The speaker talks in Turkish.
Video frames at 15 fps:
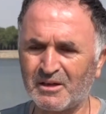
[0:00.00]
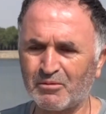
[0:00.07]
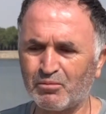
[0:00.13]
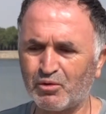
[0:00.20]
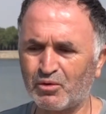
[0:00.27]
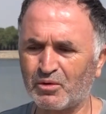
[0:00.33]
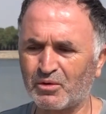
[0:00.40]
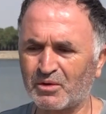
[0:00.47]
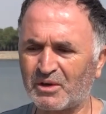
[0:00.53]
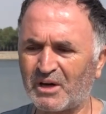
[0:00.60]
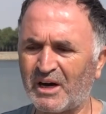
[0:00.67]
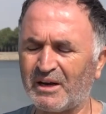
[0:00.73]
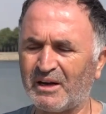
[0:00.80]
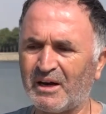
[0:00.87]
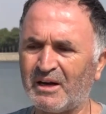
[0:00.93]
bunun
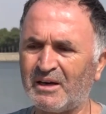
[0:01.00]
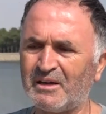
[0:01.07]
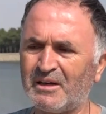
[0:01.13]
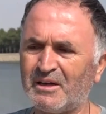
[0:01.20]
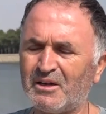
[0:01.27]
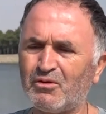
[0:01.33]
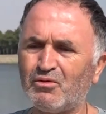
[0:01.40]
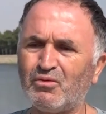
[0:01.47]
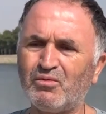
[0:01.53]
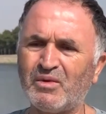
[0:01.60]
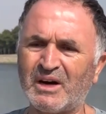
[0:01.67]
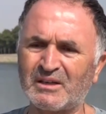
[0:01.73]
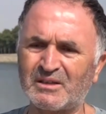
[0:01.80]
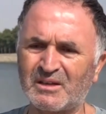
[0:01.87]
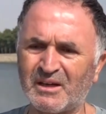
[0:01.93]
kaynağı
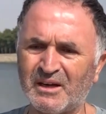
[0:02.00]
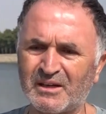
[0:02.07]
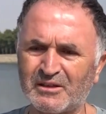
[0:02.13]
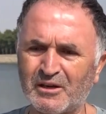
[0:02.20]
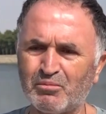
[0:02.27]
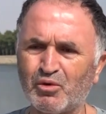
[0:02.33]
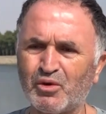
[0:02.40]
üniversitelerde